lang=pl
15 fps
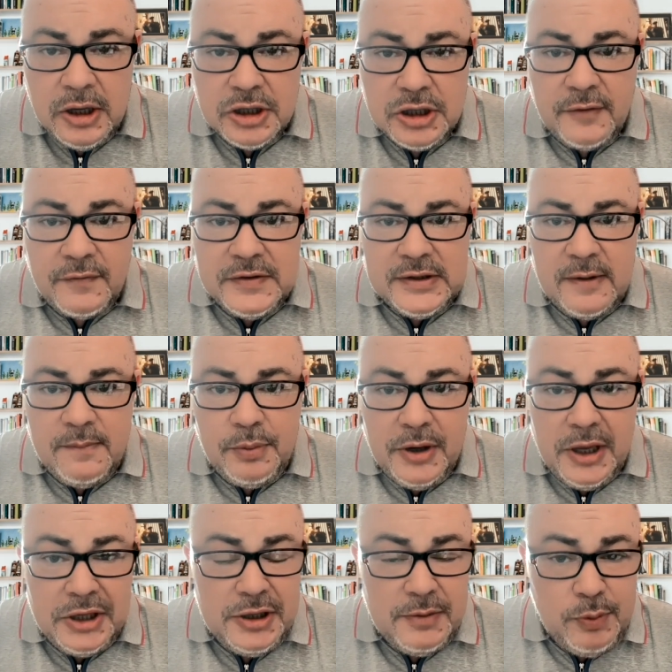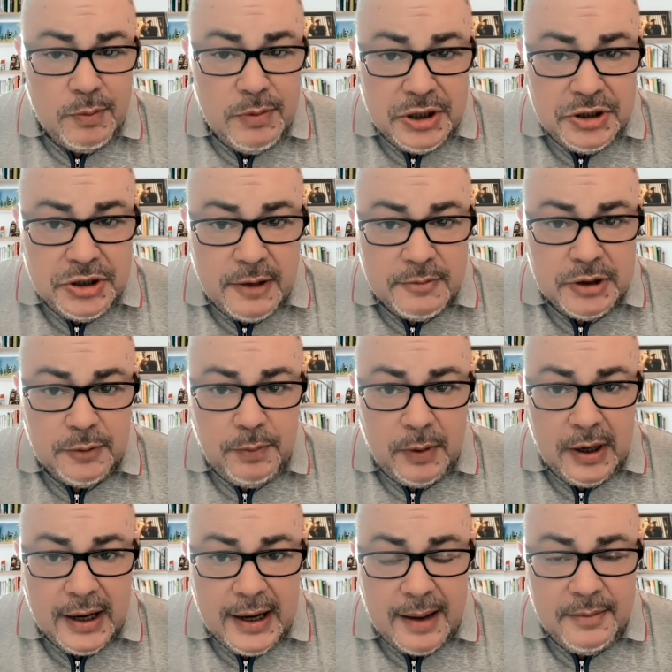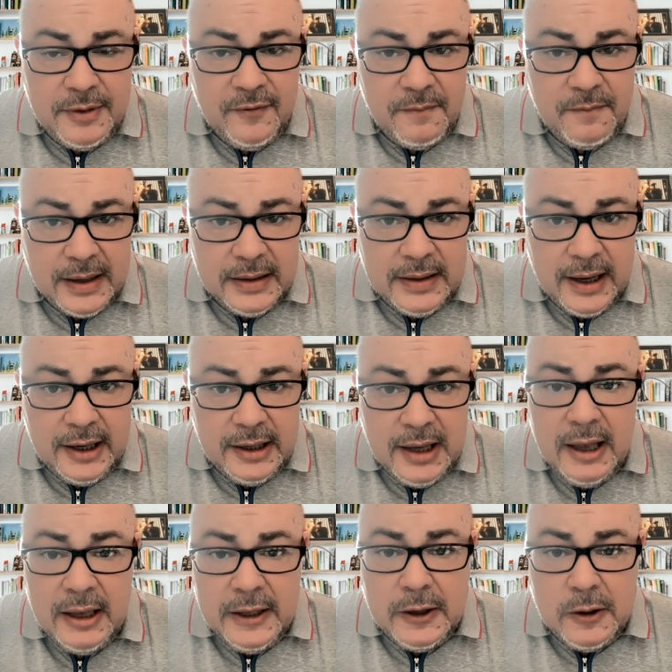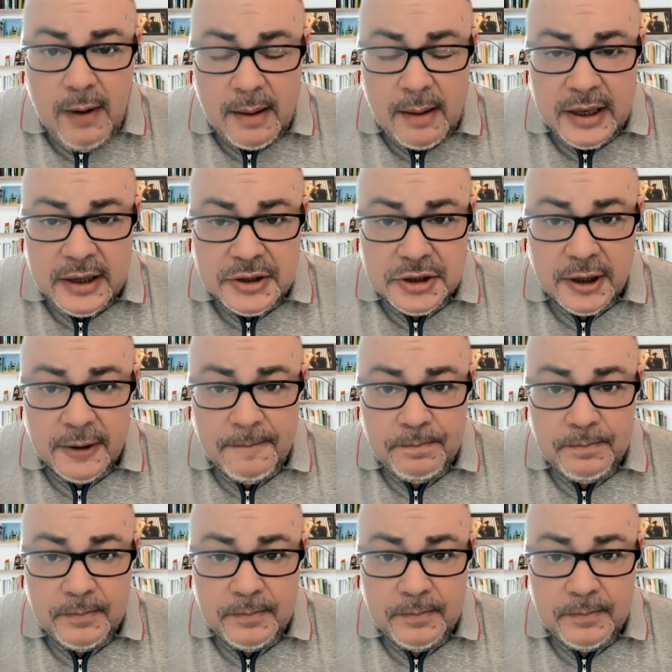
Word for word: że występujecie publicznie przed Polakami w mediach i kłamiecie.